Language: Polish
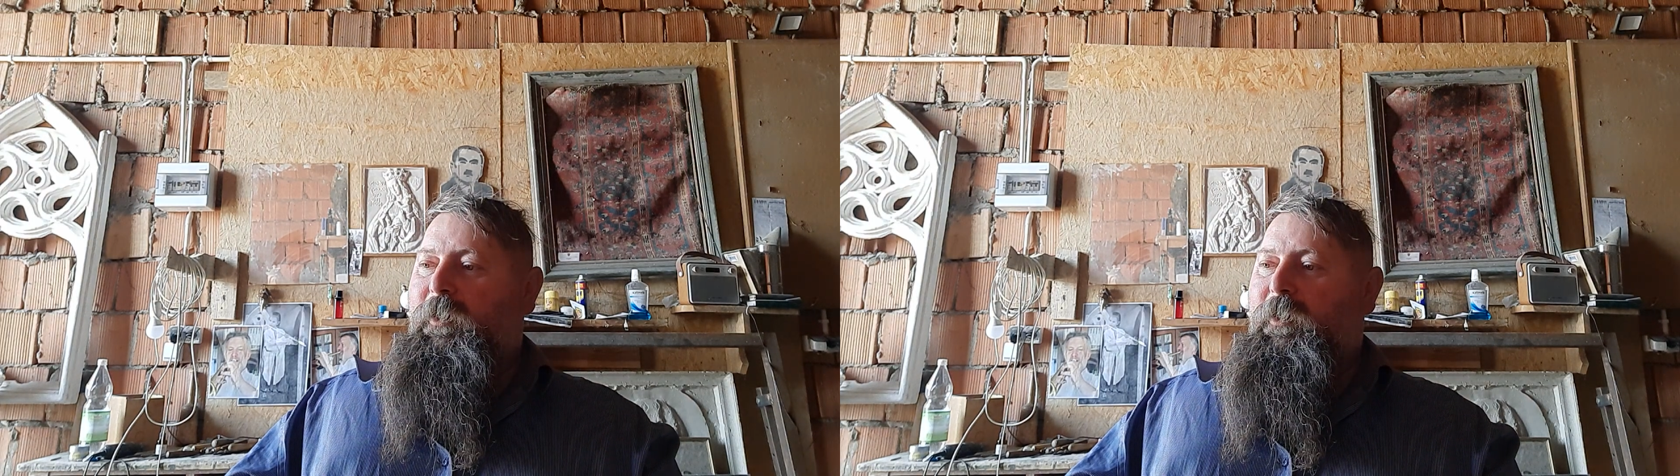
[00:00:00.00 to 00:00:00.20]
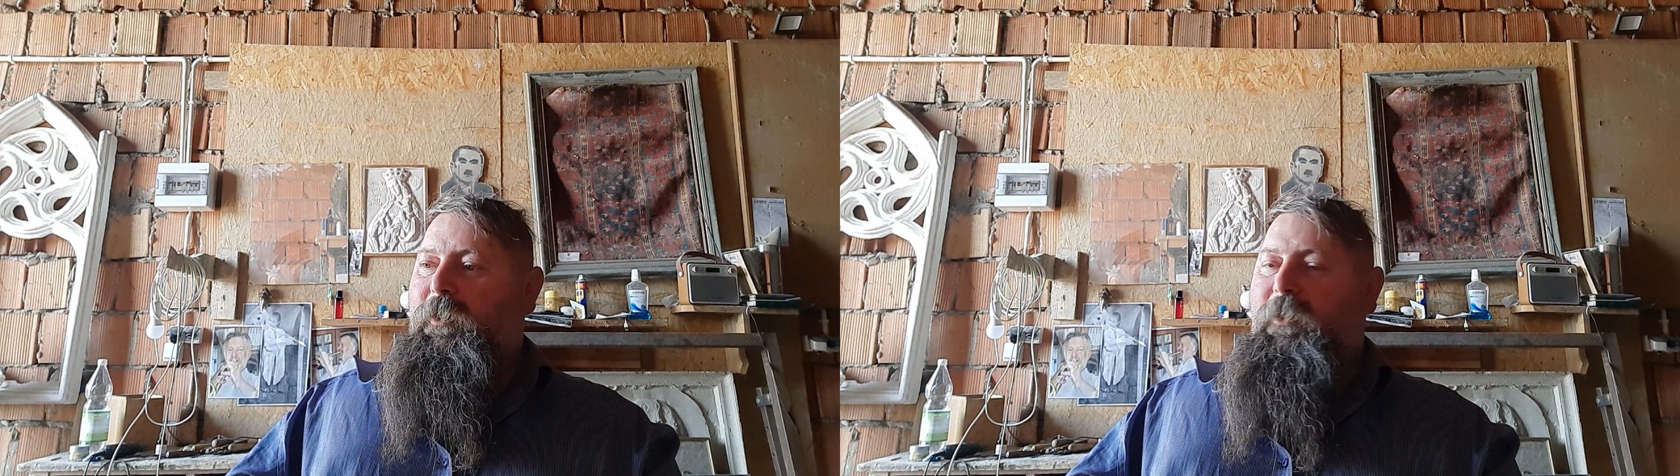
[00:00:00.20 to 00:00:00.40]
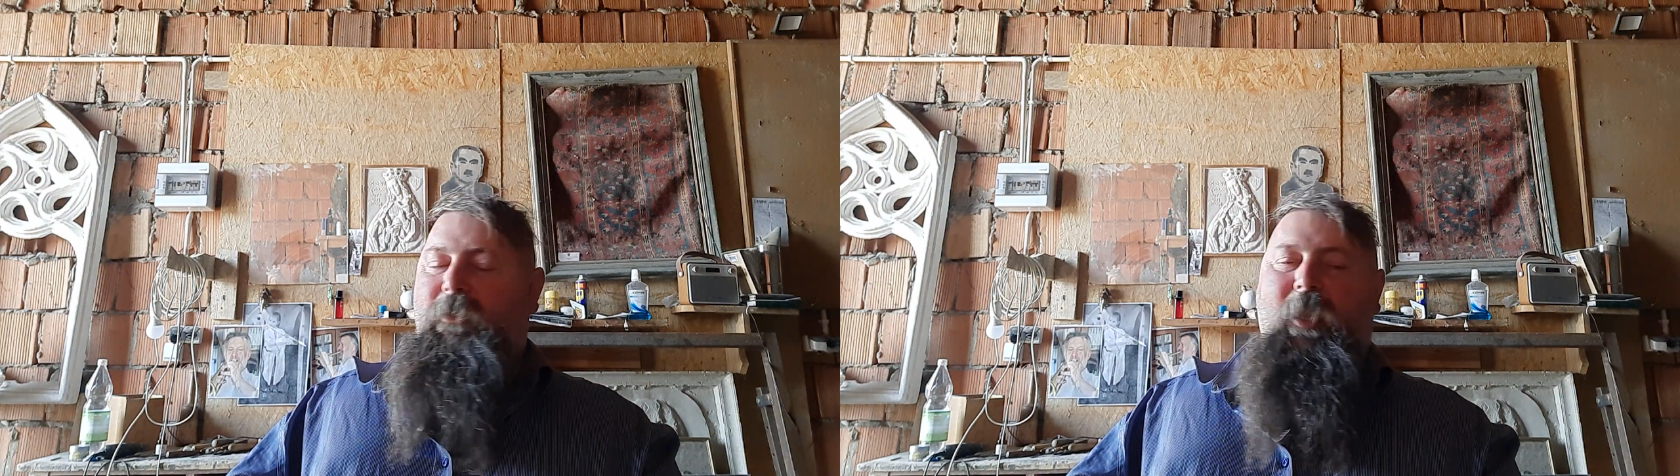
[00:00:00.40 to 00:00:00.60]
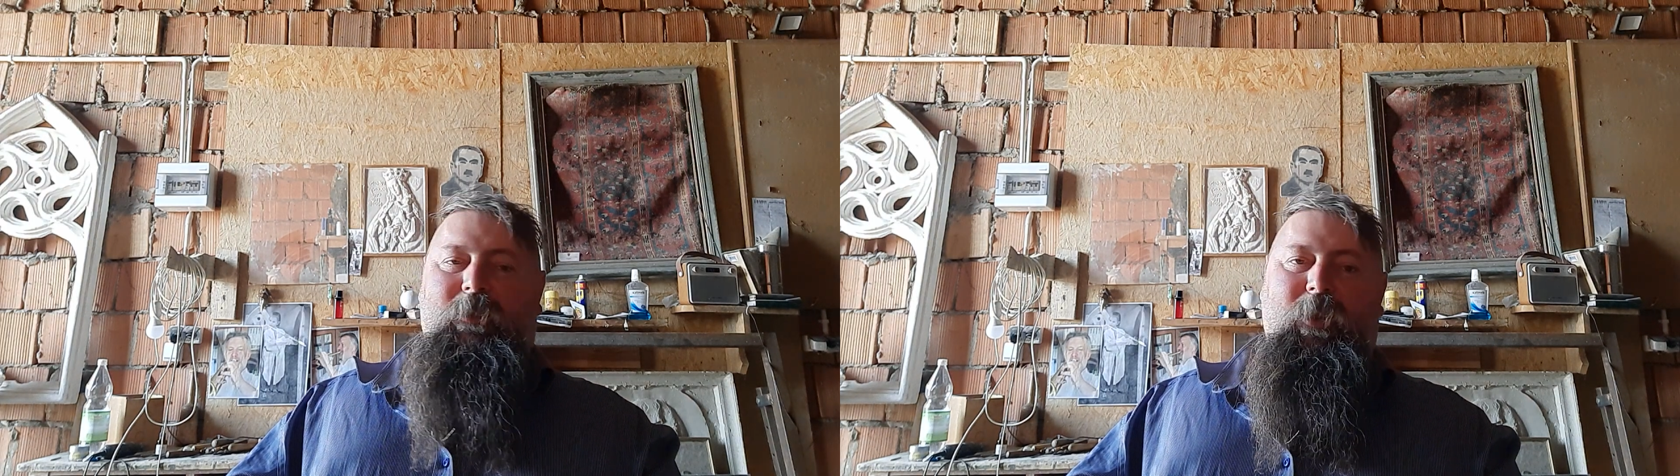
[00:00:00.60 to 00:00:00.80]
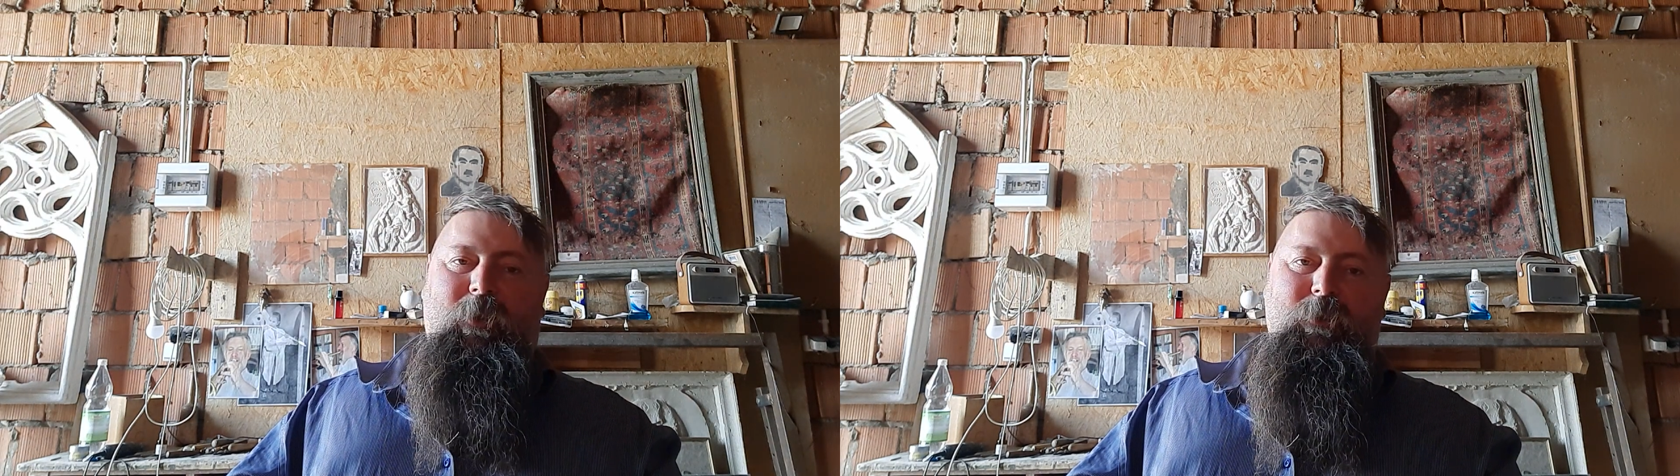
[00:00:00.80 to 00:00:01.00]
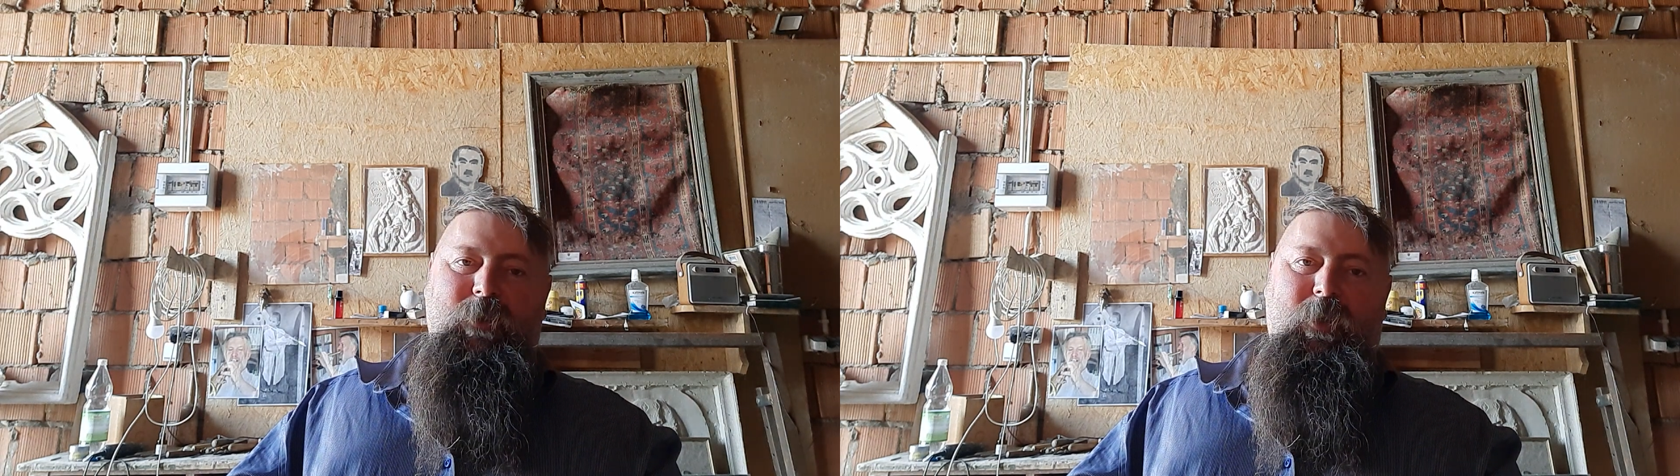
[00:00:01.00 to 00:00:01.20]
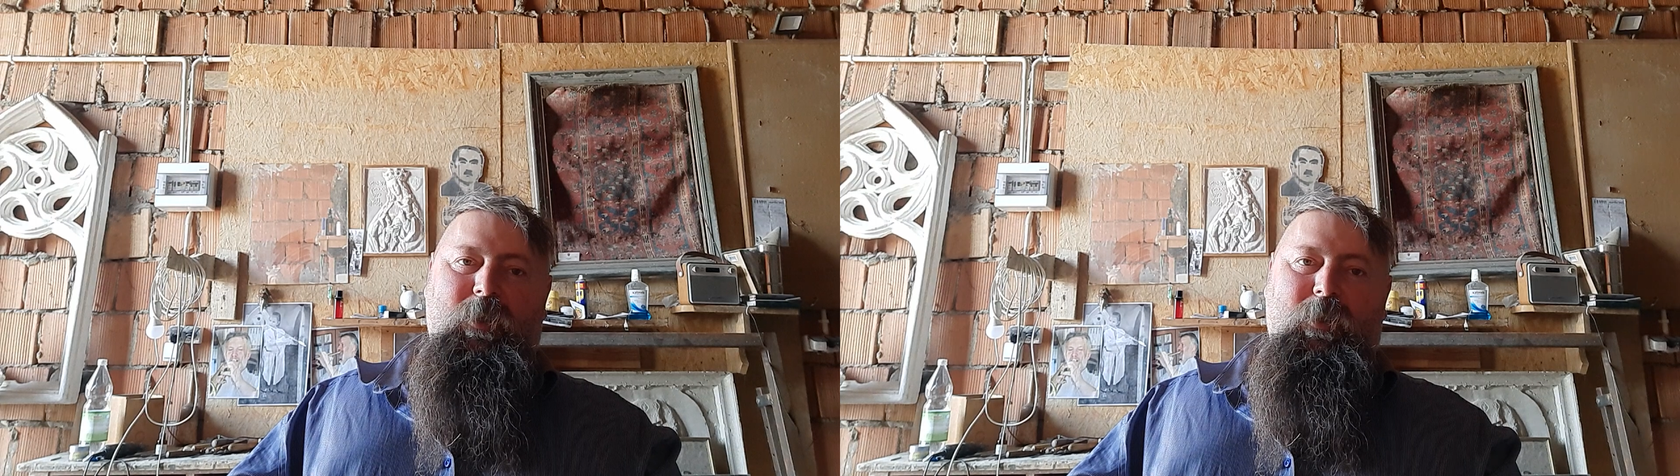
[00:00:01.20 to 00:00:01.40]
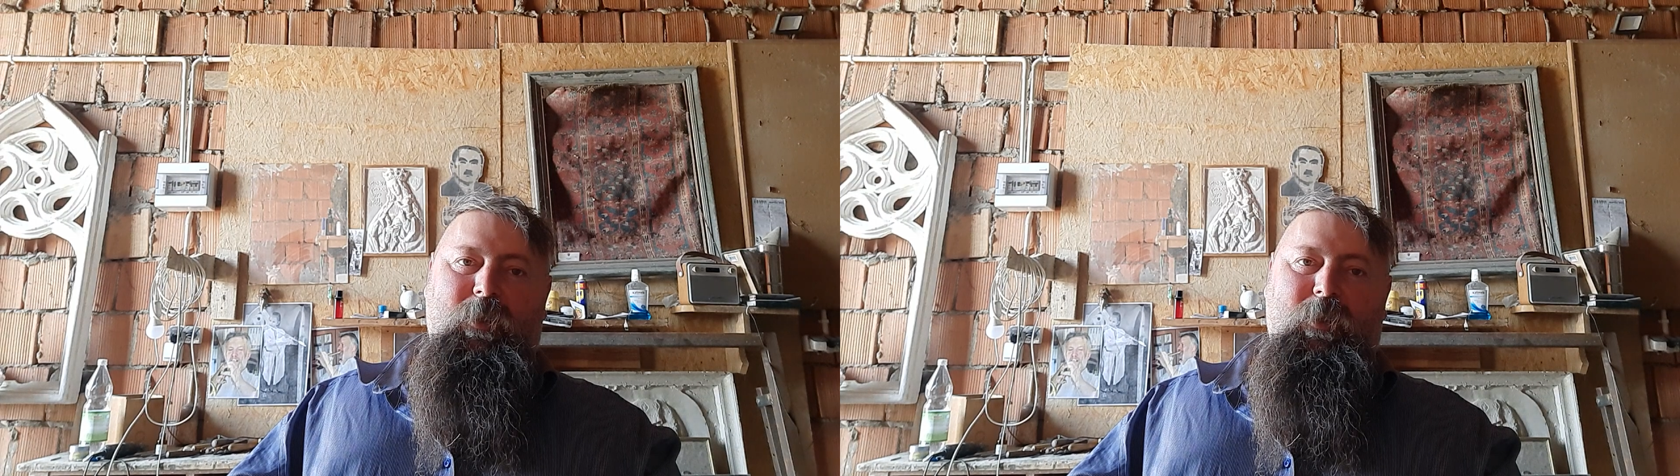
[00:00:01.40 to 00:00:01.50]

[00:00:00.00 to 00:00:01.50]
yy, dlatego że